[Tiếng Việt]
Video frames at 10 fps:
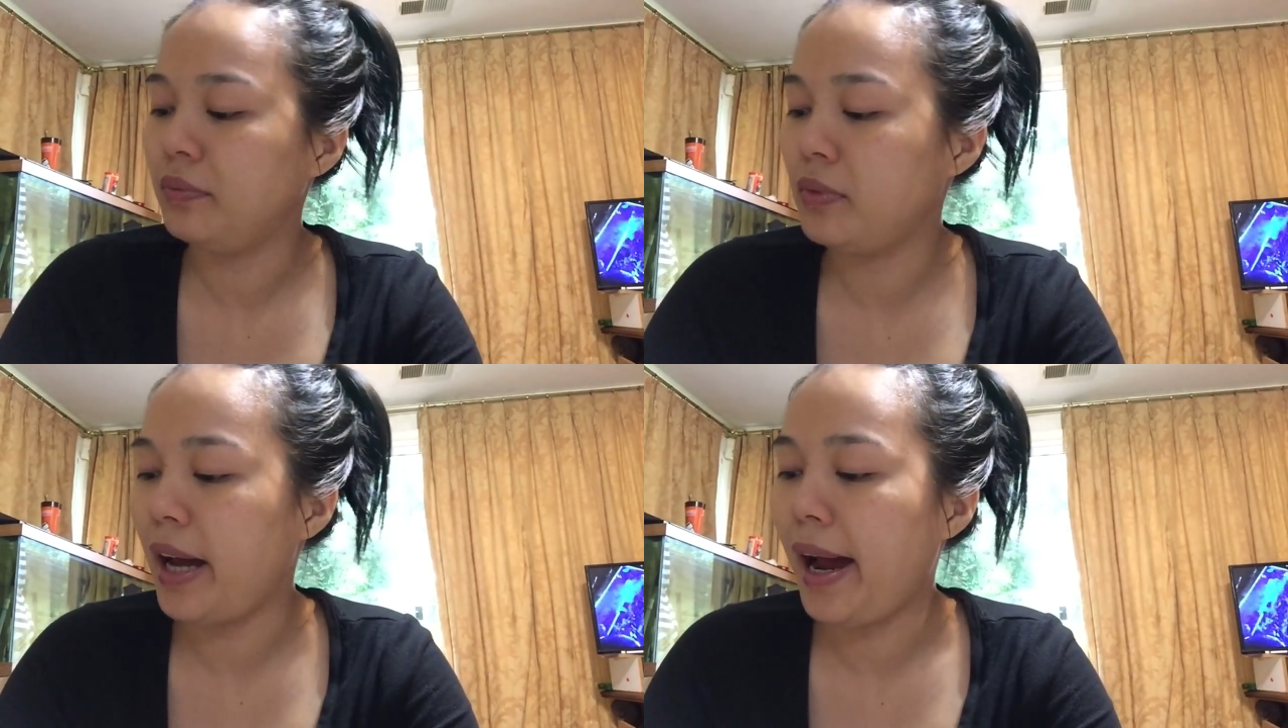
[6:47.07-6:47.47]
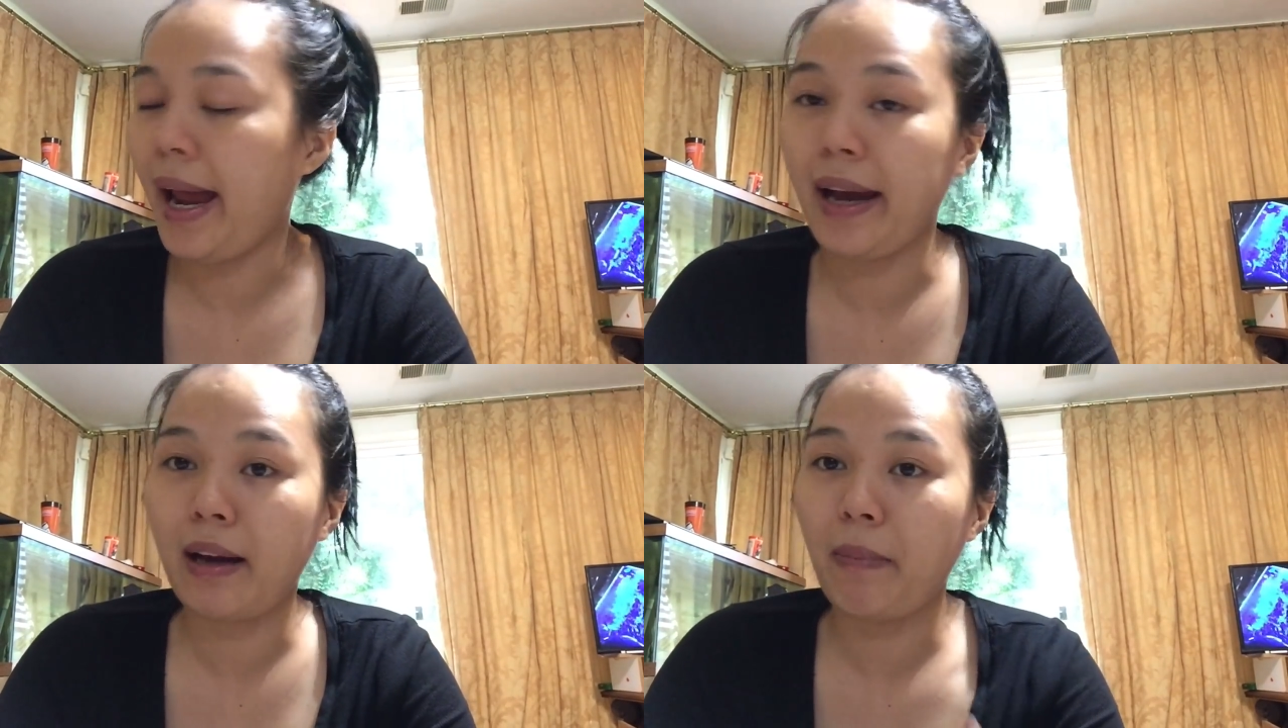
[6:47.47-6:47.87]
Và
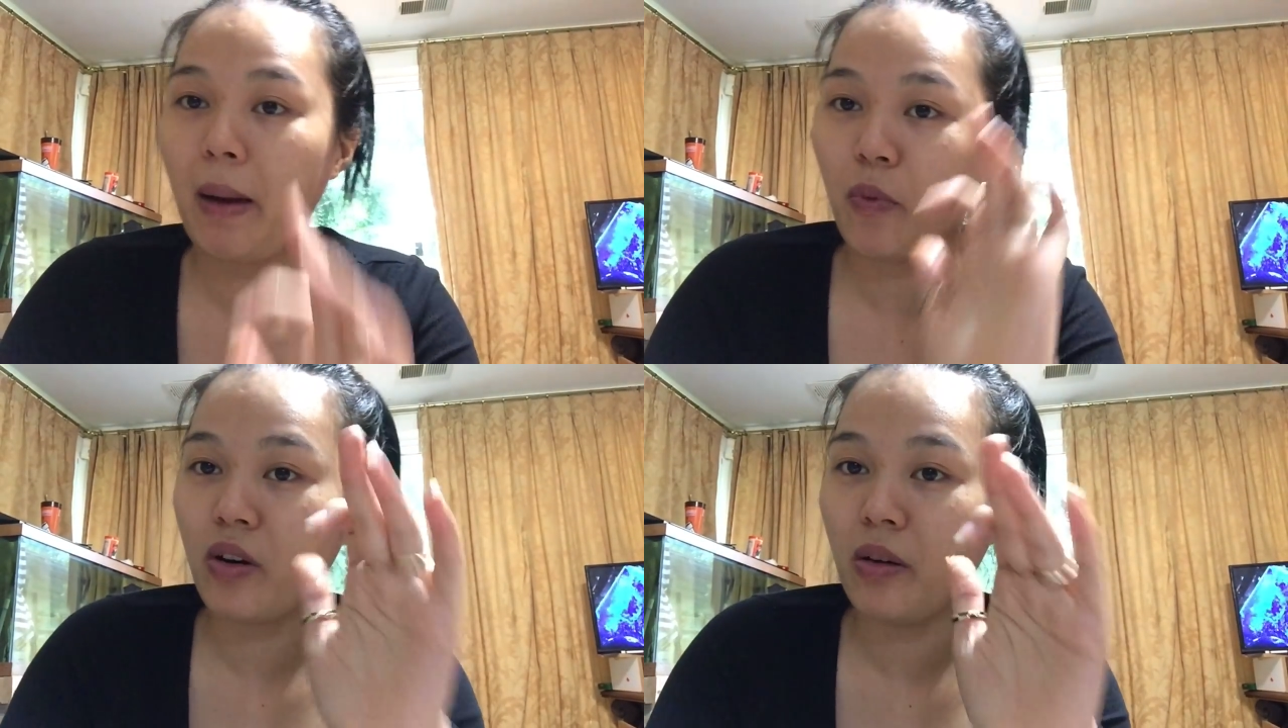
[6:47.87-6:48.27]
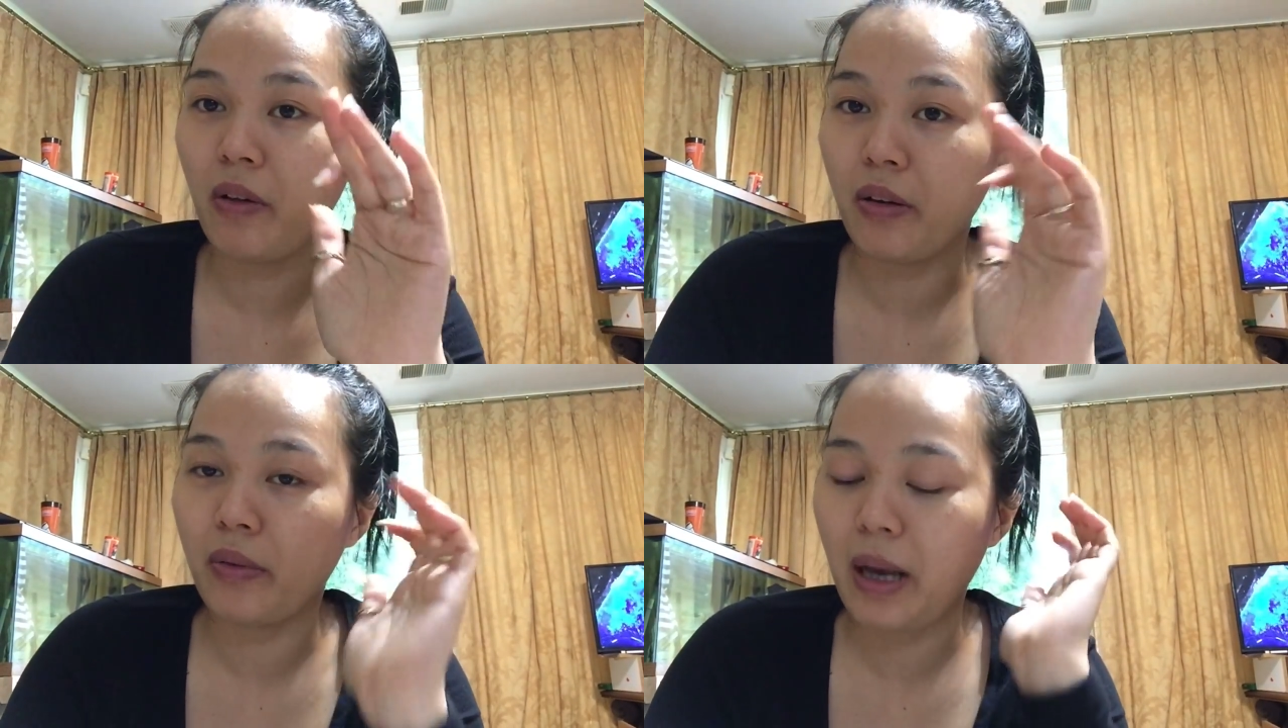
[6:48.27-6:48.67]
hẹn gặp lại mọi người
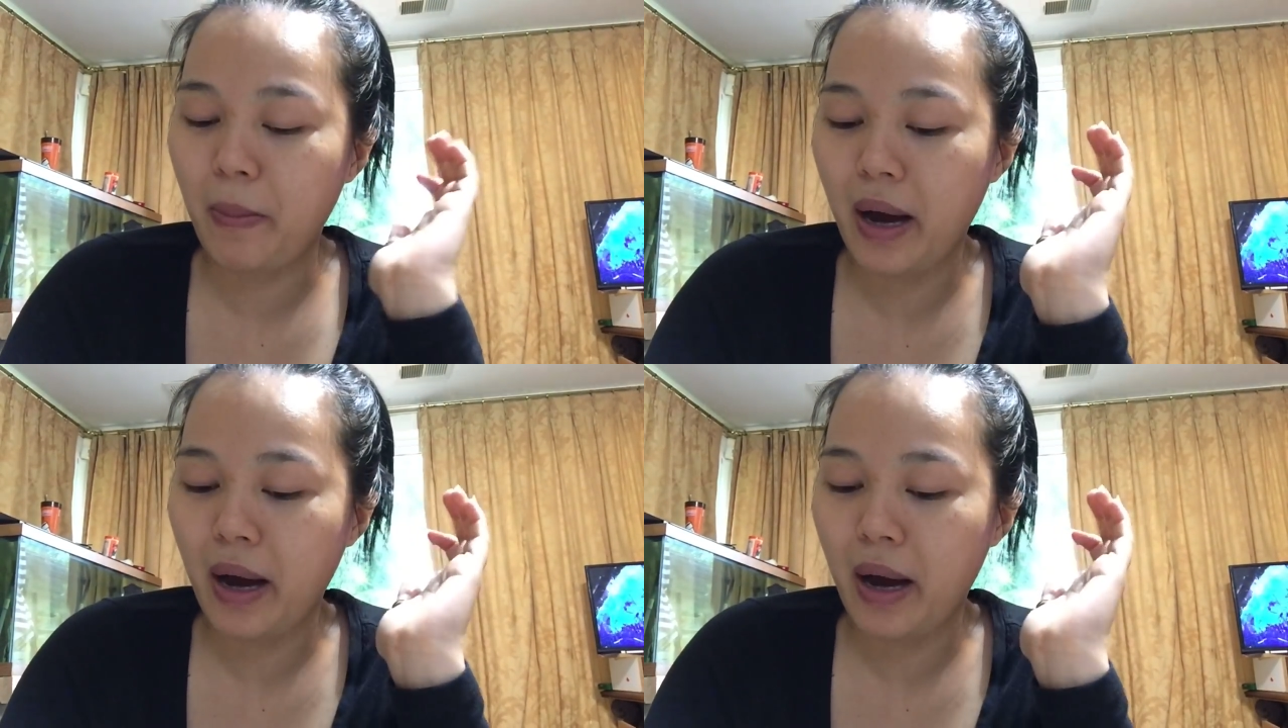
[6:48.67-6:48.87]
vào ngày